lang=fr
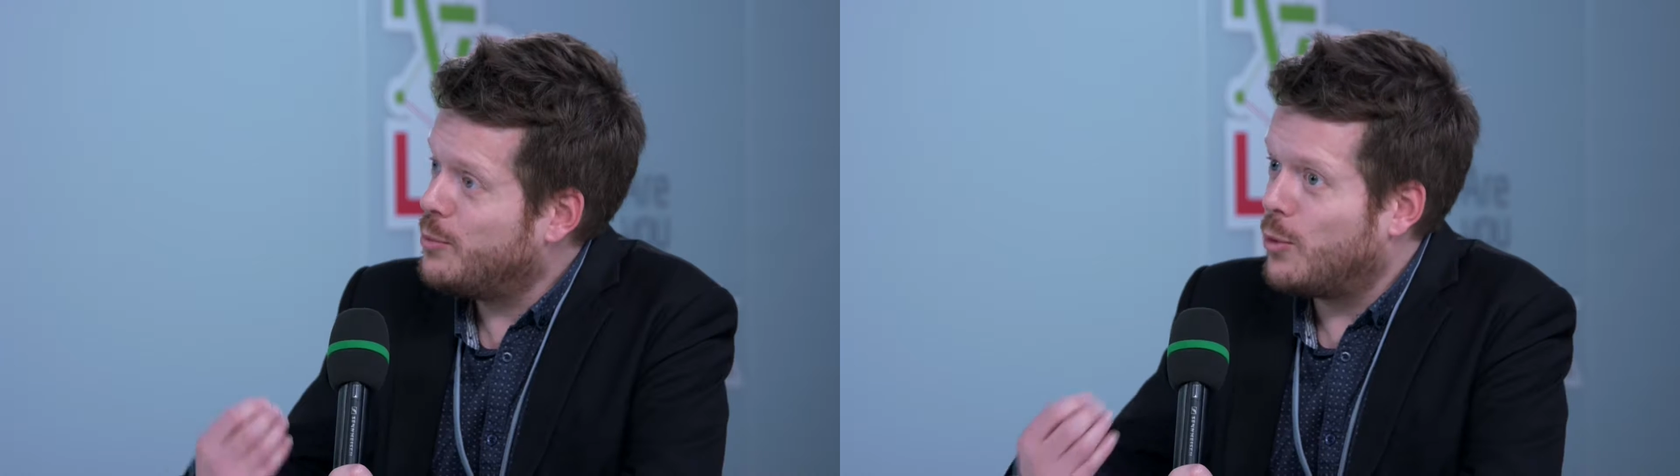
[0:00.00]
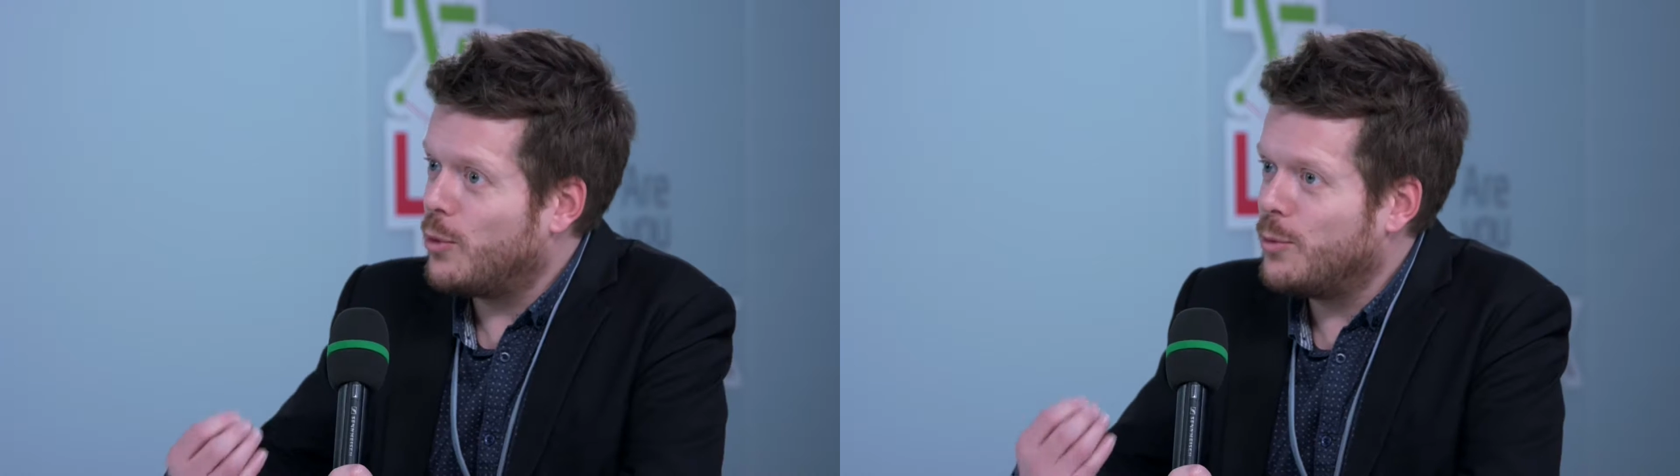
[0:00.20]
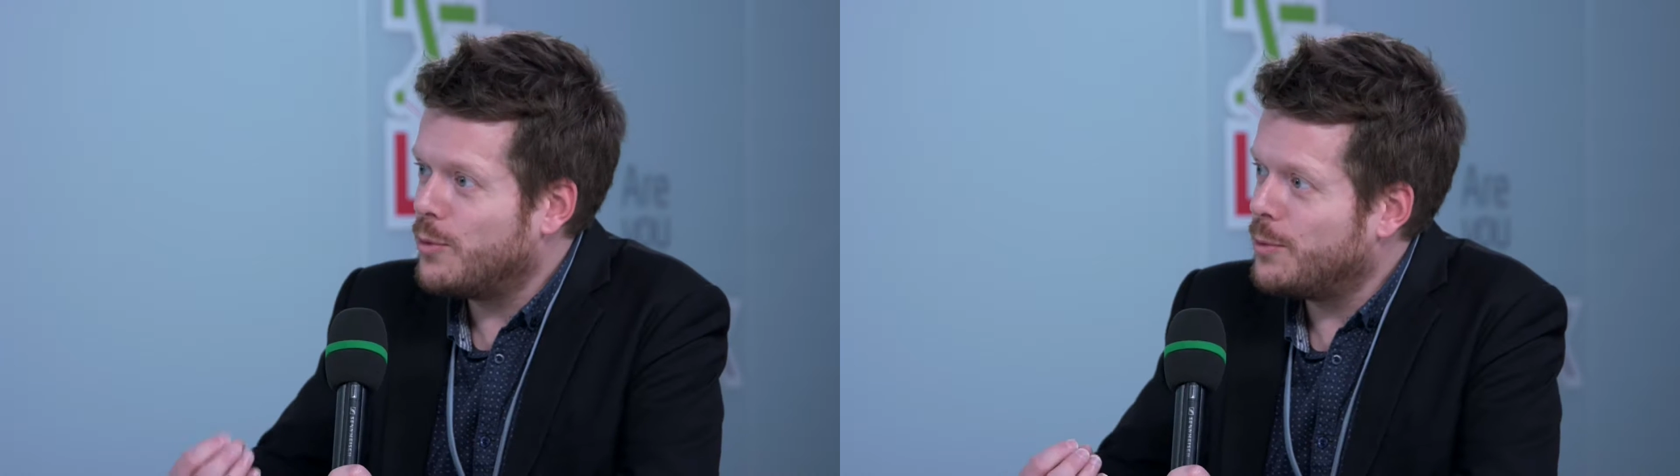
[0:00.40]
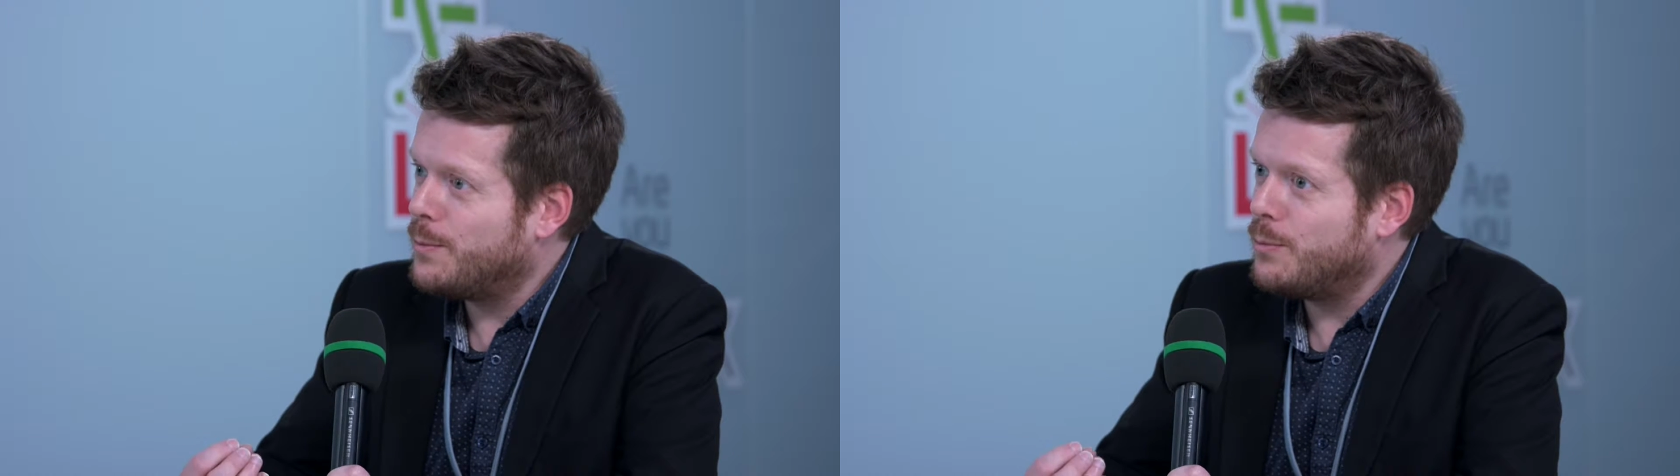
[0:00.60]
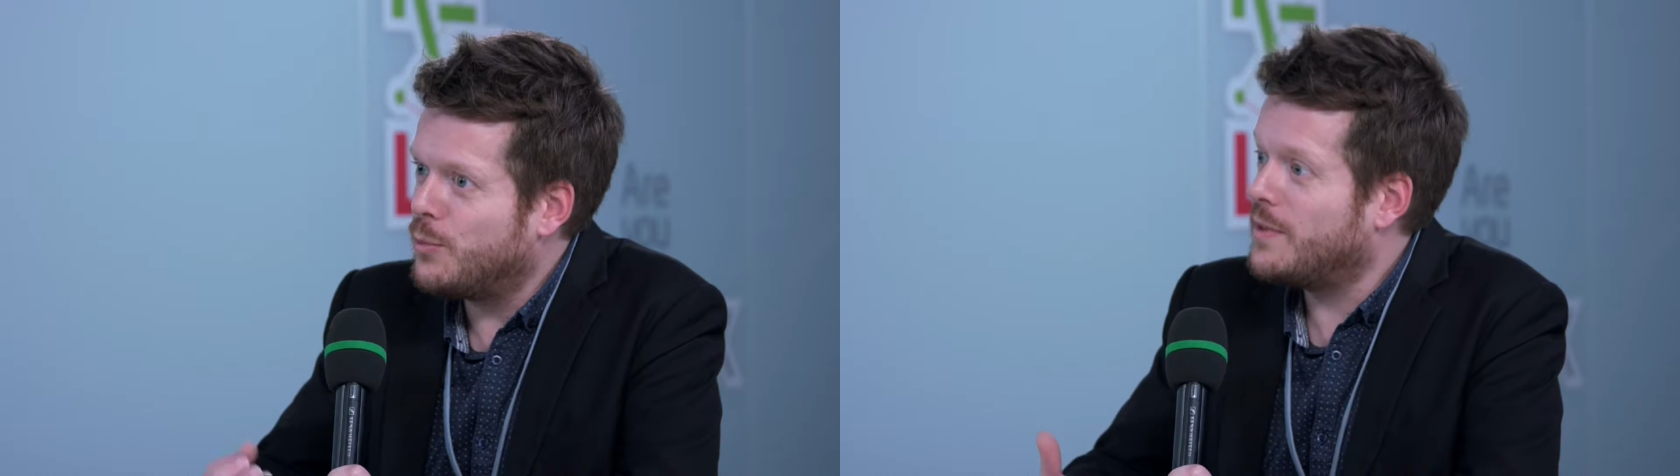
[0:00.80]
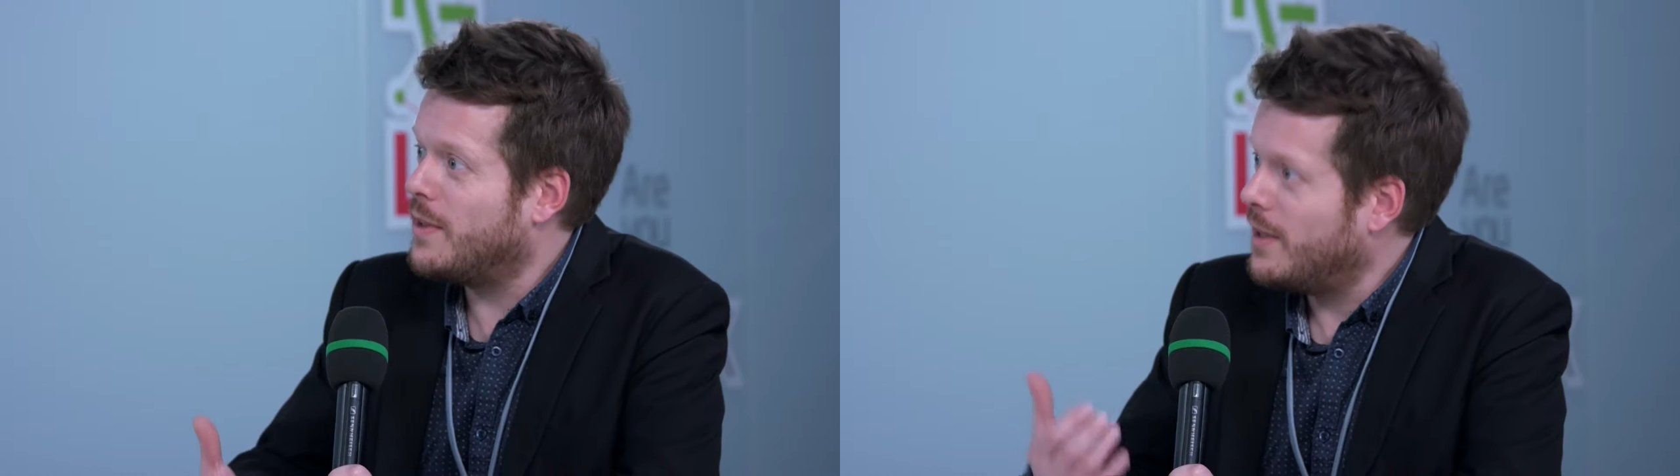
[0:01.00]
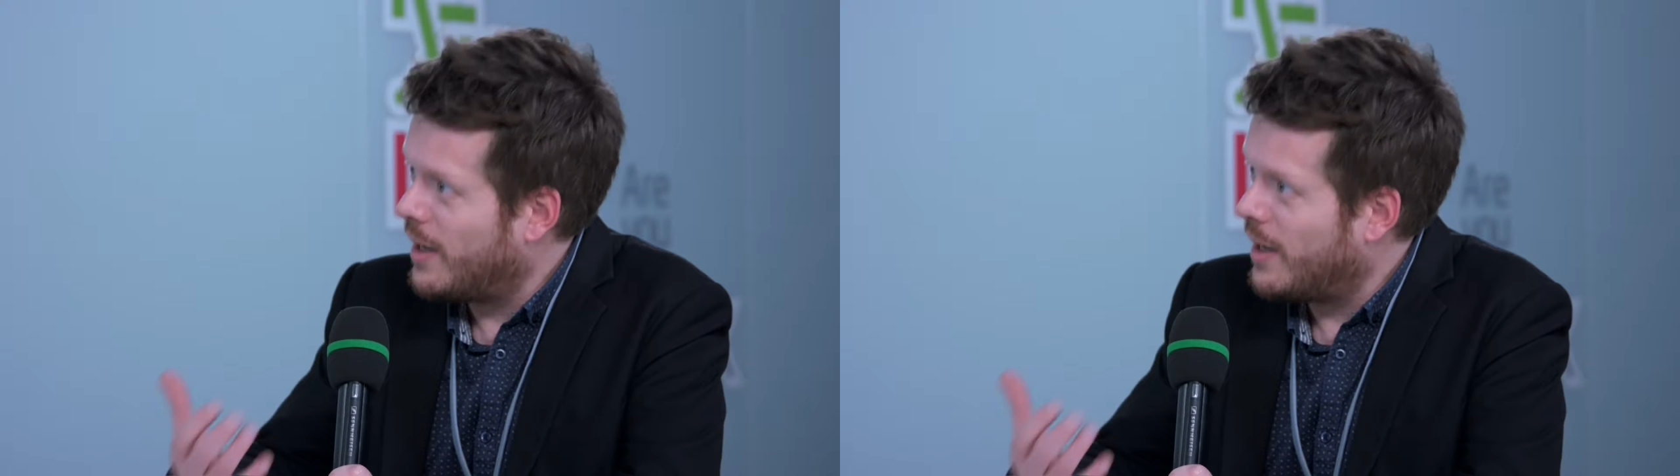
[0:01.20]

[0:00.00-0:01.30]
pour euh, booster et